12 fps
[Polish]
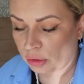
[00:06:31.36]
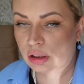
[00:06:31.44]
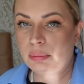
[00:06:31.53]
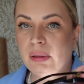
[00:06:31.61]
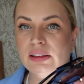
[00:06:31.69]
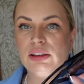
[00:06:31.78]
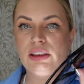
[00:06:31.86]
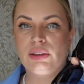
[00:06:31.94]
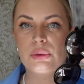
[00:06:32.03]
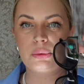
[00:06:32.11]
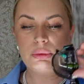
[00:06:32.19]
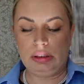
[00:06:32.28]
rok chyba z
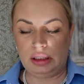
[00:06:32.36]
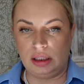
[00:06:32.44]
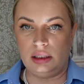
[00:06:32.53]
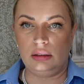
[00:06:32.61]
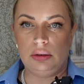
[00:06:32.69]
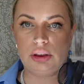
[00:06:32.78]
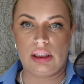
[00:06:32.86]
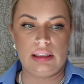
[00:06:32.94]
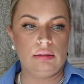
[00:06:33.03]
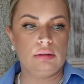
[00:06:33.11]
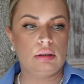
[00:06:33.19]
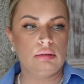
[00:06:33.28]
rzędu i noszę je
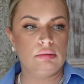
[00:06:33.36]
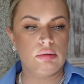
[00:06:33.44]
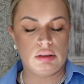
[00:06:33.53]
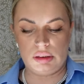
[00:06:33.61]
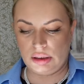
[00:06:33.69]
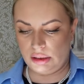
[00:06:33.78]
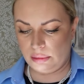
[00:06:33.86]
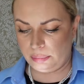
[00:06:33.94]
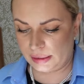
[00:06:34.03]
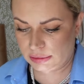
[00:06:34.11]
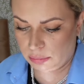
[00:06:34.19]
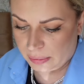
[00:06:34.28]
na okrągło i
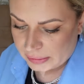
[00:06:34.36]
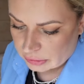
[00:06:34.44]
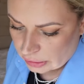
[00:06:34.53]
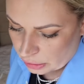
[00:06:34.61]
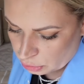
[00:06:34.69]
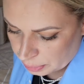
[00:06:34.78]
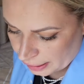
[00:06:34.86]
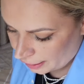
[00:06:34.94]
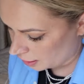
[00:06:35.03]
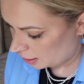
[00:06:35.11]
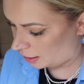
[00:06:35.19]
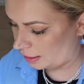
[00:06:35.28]
bardzo, bardzo je lubię.
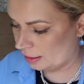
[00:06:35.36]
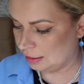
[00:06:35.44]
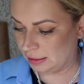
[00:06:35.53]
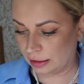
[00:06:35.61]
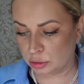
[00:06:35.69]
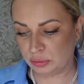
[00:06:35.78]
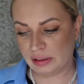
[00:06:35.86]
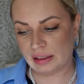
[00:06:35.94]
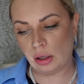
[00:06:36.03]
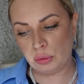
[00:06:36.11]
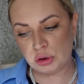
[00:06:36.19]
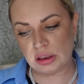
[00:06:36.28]
E, I tak już mi te
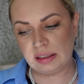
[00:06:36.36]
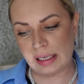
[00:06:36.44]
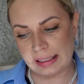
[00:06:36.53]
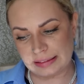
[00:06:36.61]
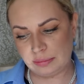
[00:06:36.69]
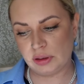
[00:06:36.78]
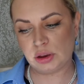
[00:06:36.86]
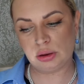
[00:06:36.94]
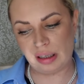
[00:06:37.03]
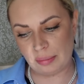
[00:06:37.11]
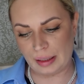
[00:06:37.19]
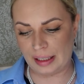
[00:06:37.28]
Chloe już kilka razy
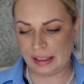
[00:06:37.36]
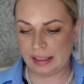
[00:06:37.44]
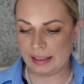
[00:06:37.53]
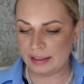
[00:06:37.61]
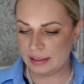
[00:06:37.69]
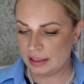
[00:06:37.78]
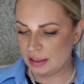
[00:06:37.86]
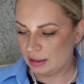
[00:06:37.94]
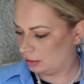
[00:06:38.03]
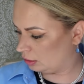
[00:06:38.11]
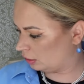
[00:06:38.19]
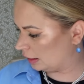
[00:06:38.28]
mierzyłam, ale
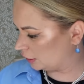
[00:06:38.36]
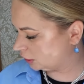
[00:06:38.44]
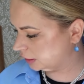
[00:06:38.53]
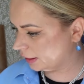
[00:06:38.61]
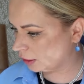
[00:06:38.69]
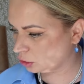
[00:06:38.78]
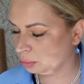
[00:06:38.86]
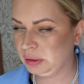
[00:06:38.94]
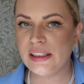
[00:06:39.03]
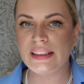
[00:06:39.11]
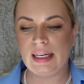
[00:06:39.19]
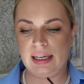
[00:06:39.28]
no jeśli nie leżą
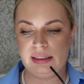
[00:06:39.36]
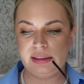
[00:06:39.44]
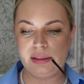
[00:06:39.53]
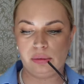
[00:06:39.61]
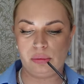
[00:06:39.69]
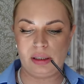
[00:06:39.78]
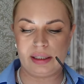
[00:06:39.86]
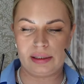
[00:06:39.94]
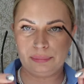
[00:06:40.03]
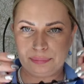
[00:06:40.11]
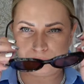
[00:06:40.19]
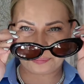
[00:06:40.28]
mi idealnie
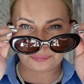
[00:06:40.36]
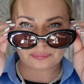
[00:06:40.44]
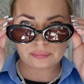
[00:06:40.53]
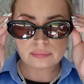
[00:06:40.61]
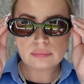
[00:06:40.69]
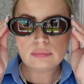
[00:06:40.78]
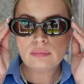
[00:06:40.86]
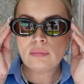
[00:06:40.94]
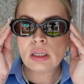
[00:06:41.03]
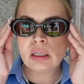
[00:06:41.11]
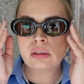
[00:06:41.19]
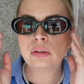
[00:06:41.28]
okulary,
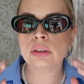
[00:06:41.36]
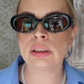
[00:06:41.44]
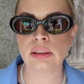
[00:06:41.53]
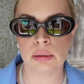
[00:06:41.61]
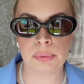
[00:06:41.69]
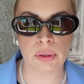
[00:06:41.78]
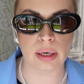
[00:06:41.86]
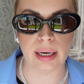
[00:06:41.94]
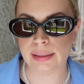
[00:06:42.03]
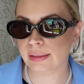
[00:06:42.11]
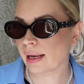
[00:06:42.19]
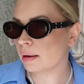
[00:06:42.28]
to ich nie biorę.
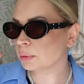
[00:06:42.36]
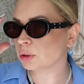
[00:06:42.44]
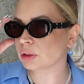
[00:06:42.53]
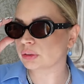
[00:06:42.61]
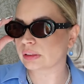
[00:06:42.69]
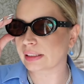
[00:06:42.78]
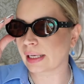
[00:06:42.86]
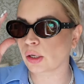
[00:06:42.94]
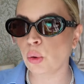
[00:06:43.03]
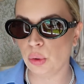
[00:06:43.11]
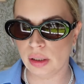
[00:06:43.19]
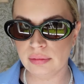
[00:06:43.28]
A te myślę, że są takie
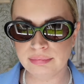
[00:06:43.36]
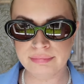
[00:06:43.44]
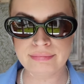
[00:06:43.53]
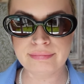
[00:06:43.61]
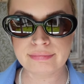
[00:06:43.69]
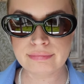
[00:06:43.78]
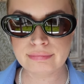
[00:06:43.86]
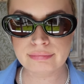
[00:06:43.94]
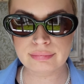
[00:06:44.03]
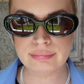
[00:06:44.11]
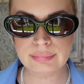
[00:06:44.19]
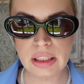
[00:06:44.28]
cool,
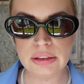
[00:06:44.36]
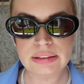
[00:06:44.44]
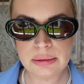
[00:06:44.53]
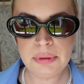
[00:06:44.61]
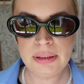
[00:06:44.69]
że są